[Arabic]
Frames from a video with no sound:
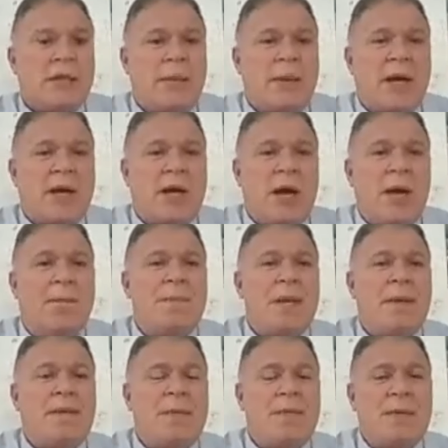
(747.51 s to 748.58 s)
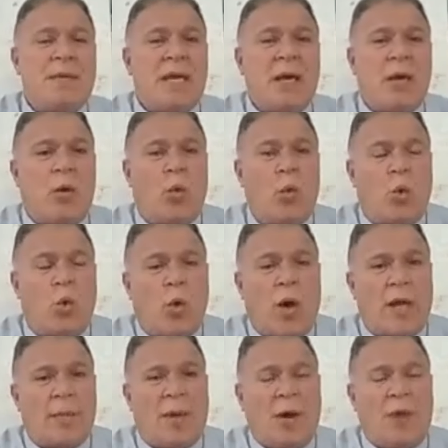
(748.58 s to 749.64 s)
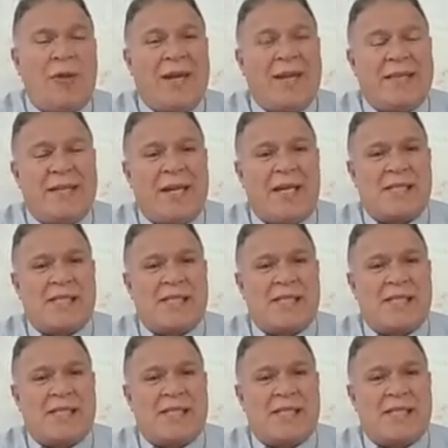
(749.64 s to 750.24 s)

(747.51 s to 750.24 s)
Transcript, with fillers: تبقى 134